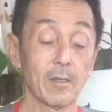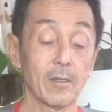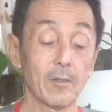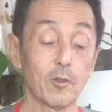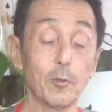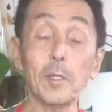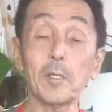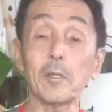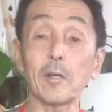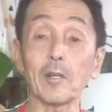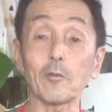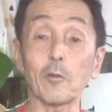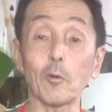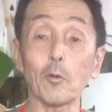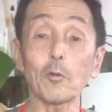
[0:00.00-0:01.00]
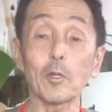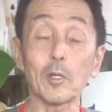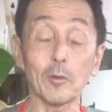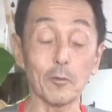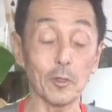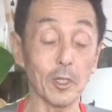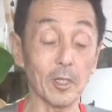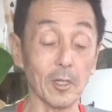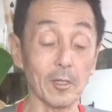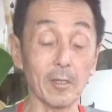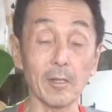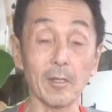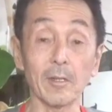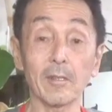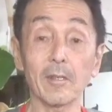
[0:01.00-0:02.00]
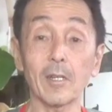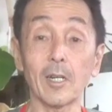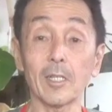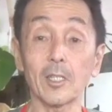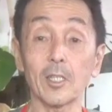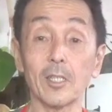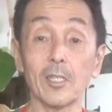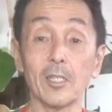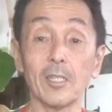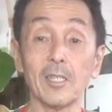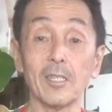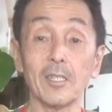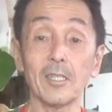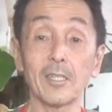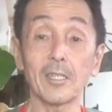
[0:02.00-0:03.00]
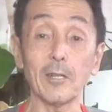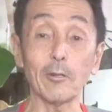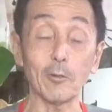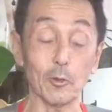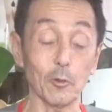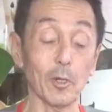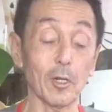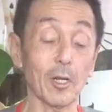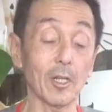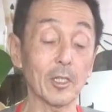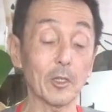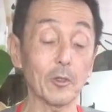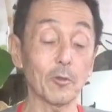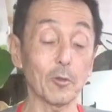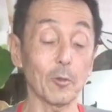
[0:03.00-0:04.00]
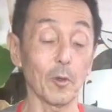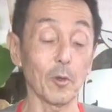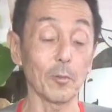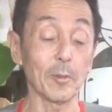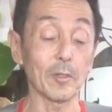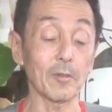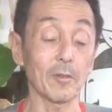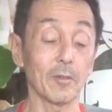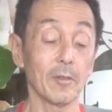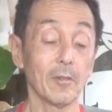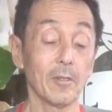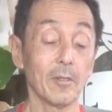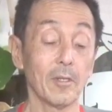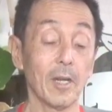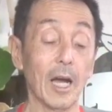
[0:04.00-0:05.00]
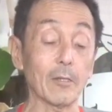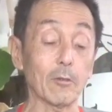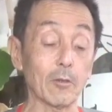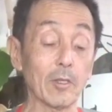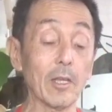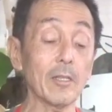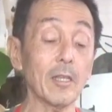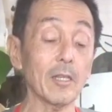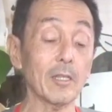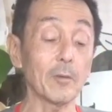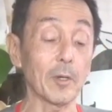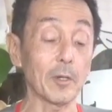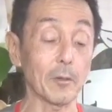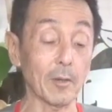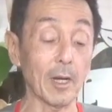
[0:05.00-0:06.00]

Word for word: 全てが揃ってるうちなんて感じに彼女は感じると思います。あと洗濯機もある